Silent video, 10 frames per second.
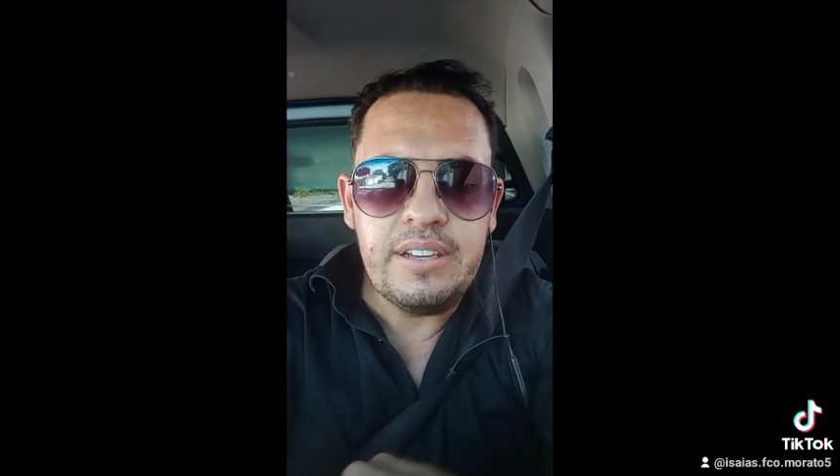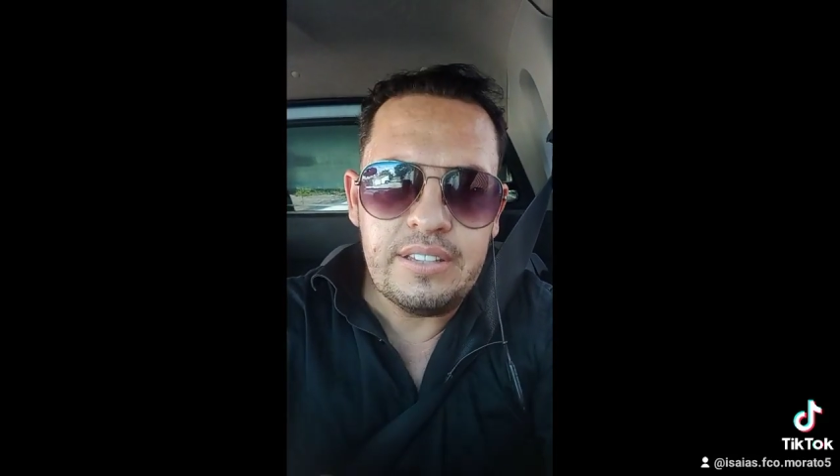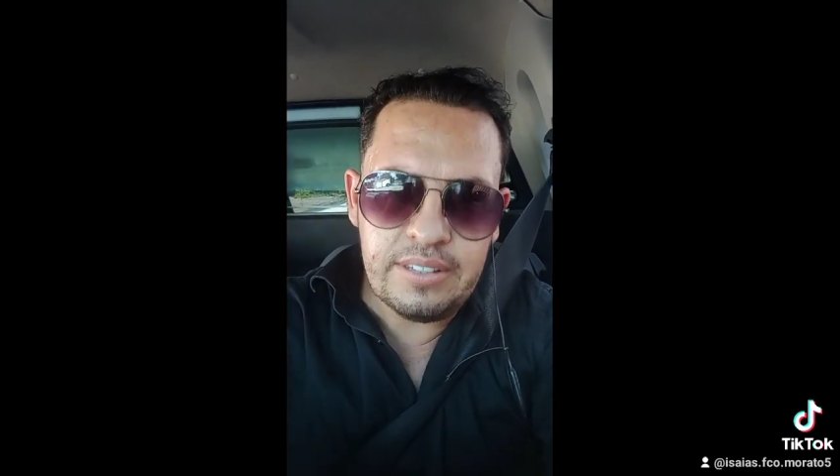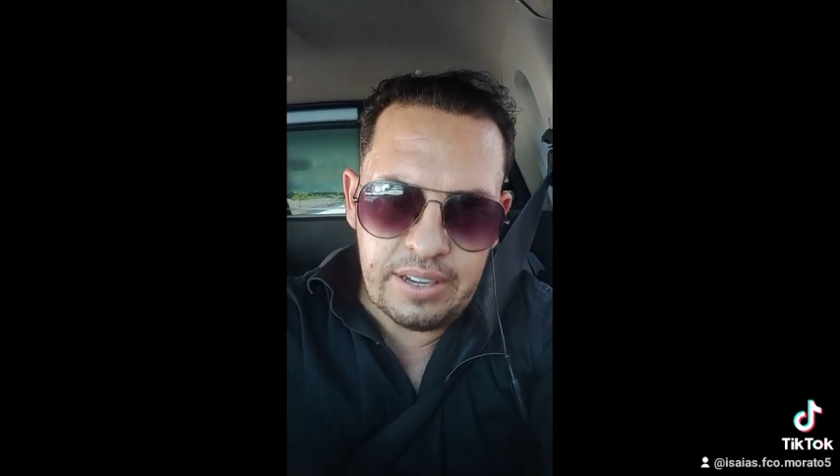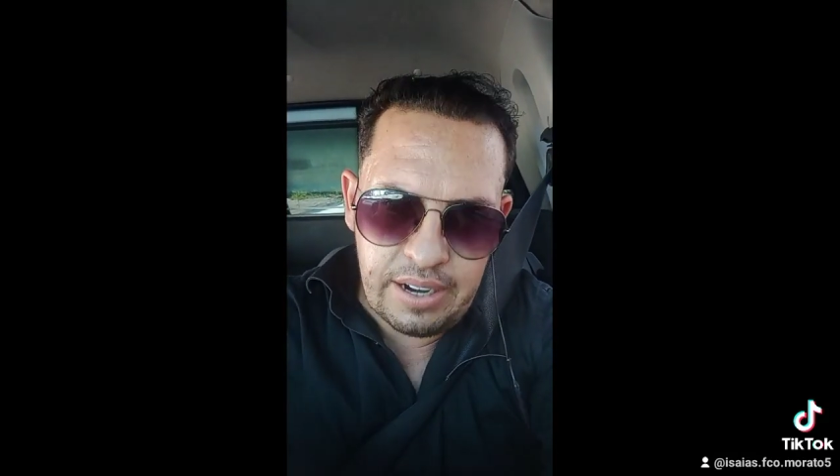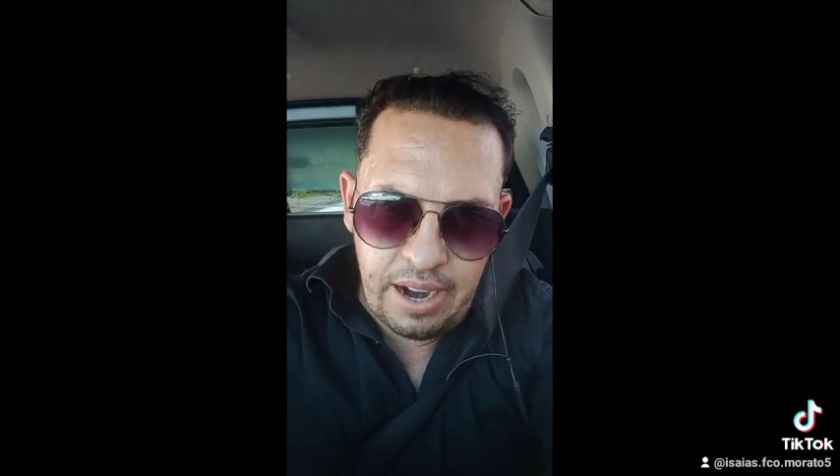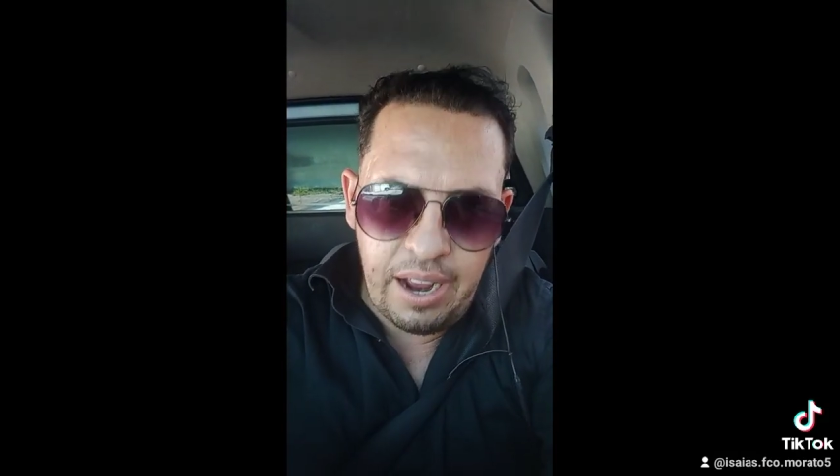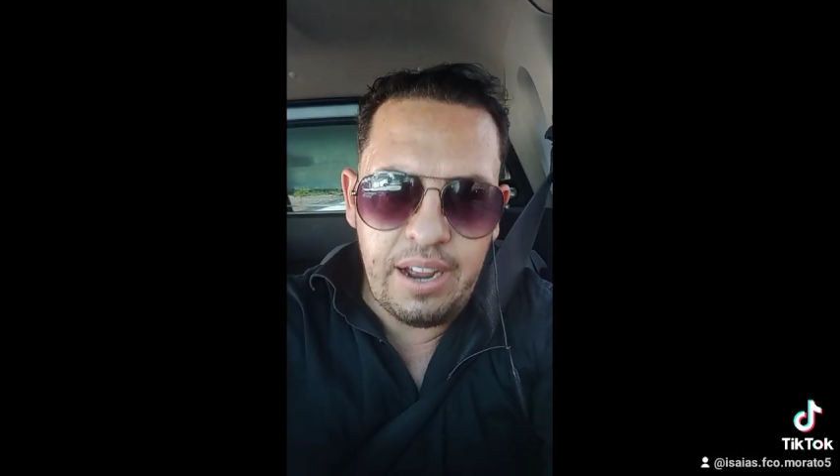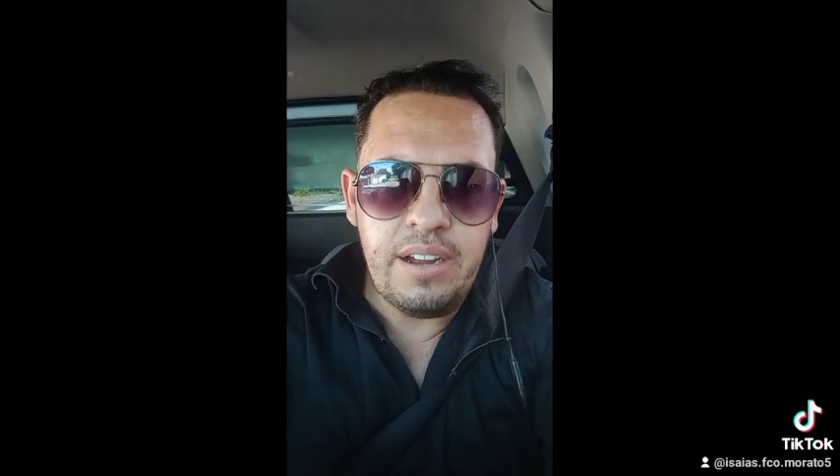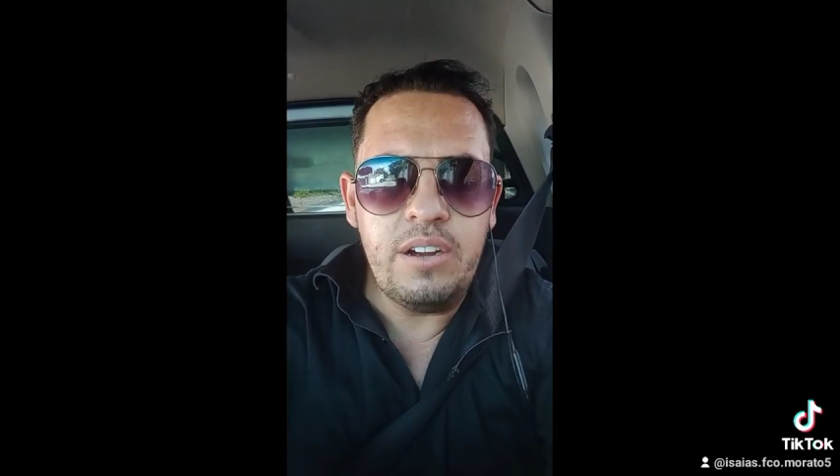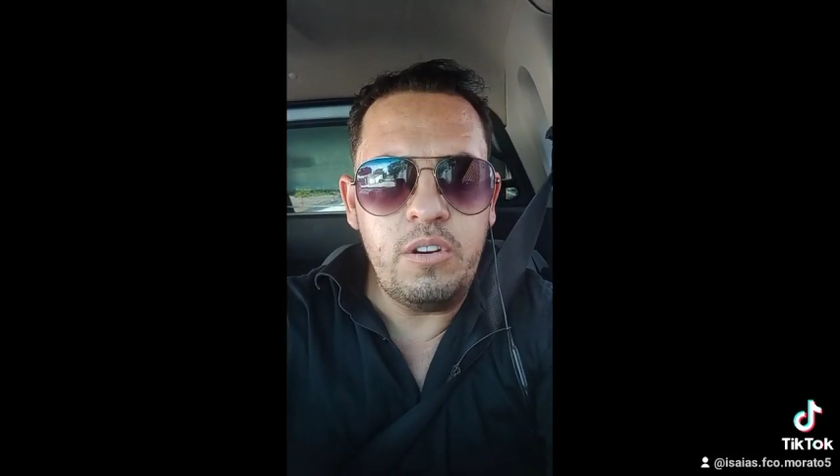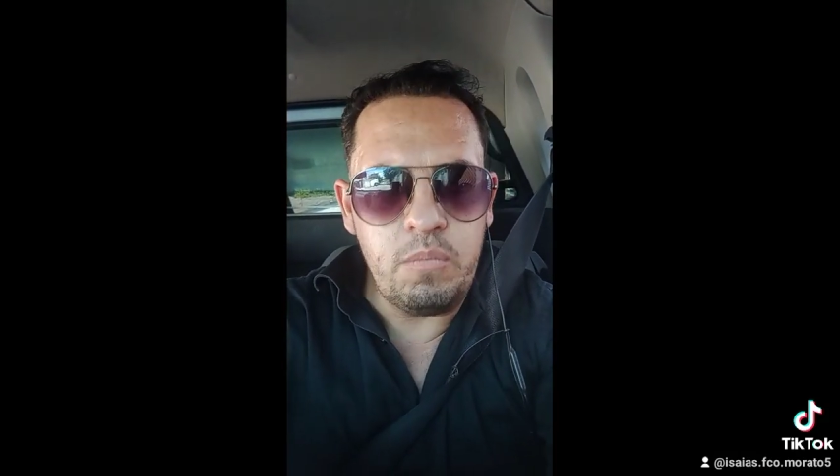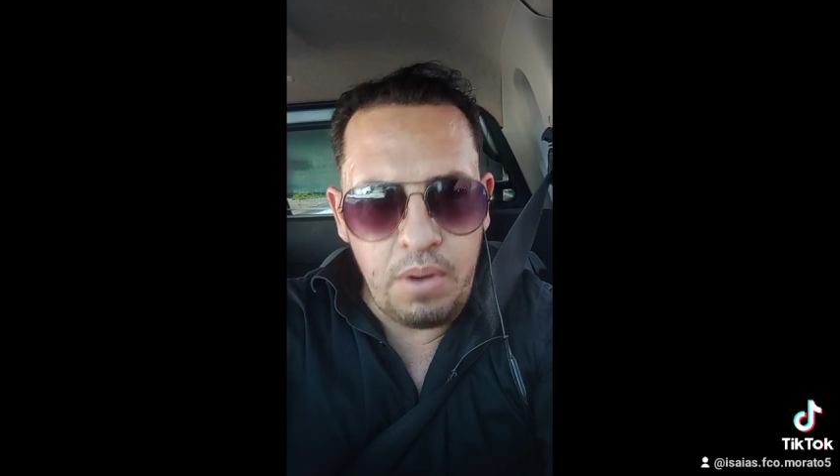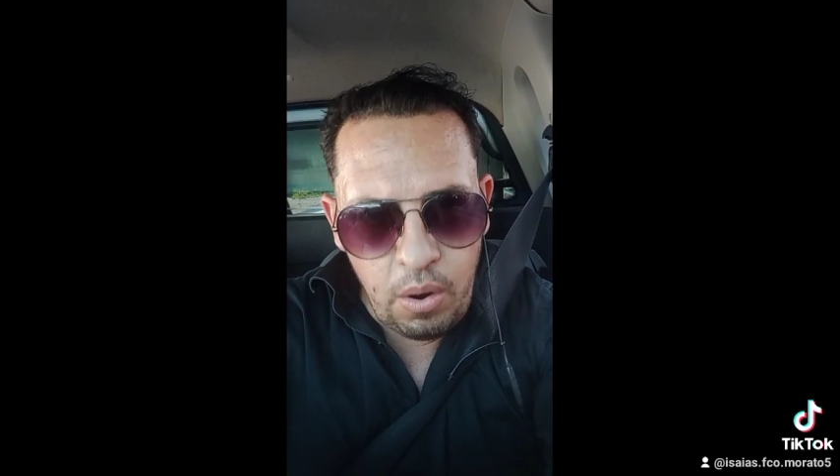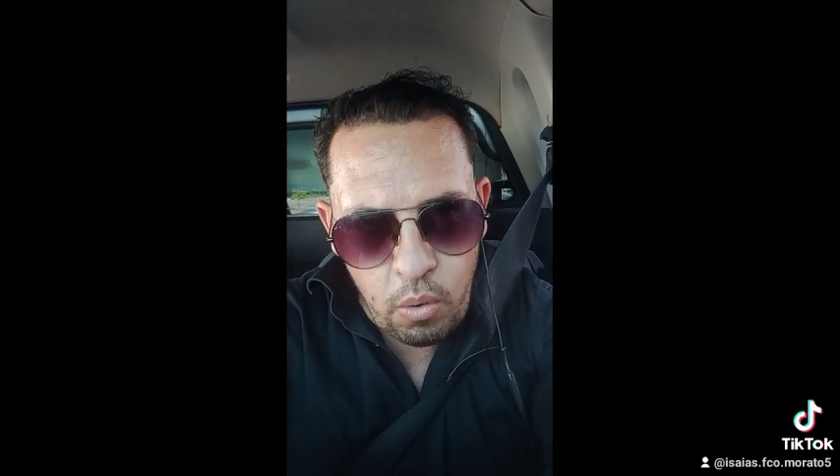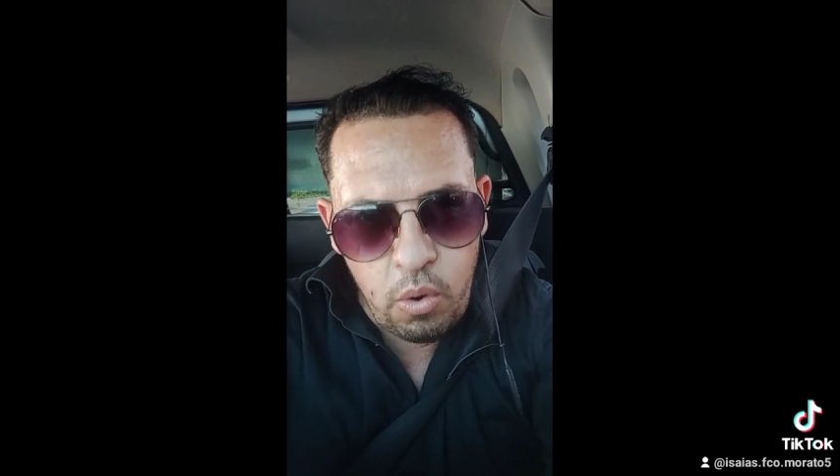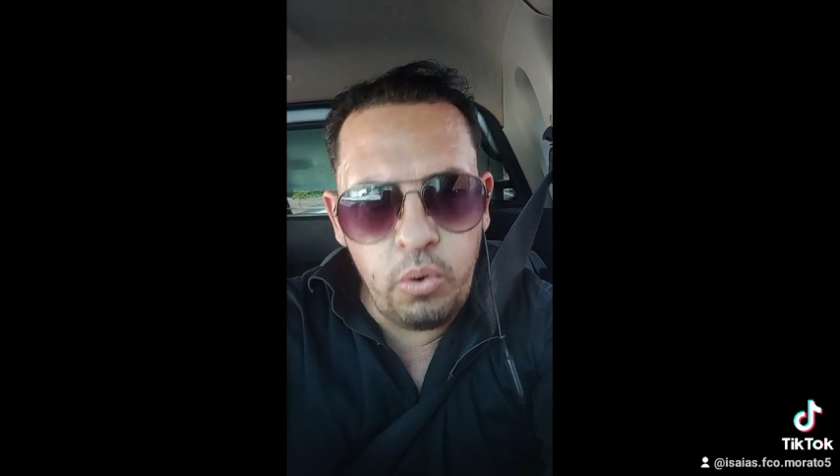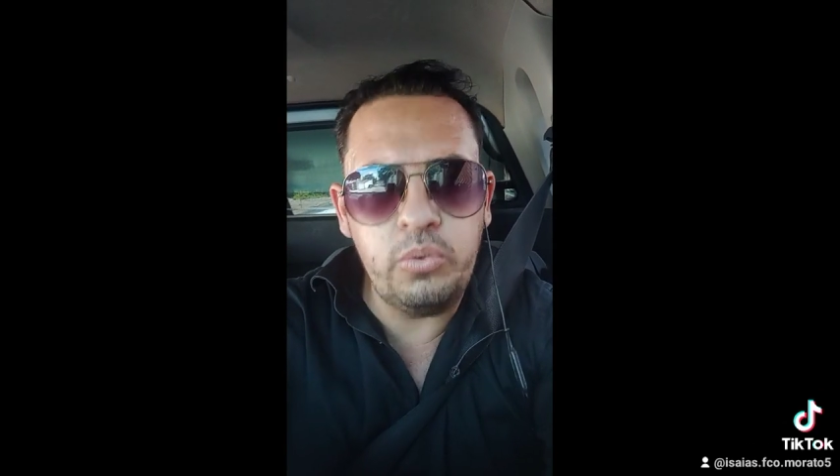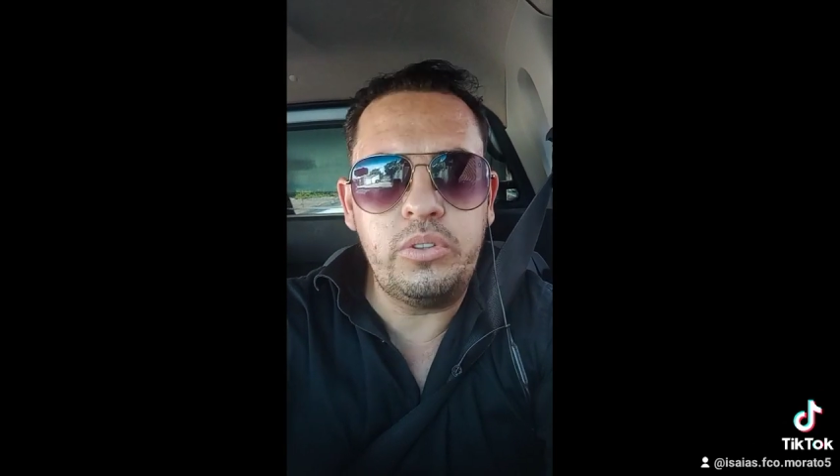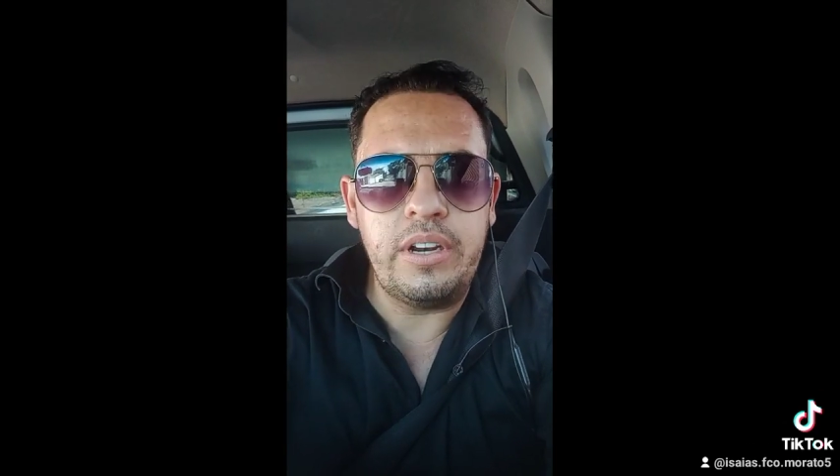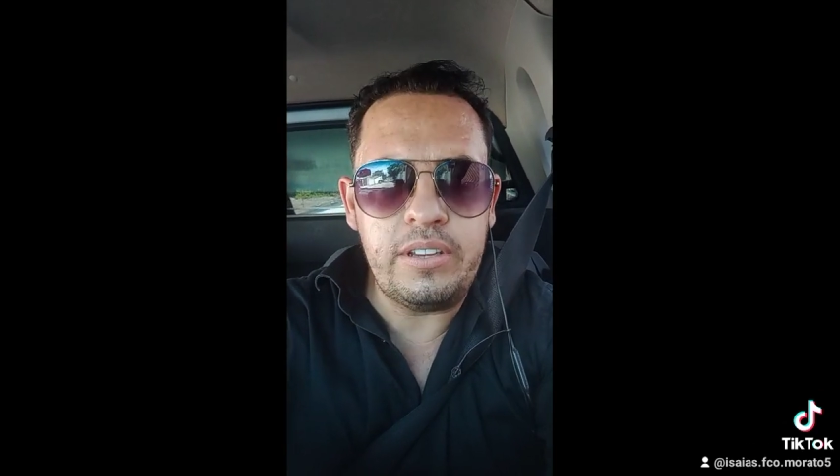será uma outra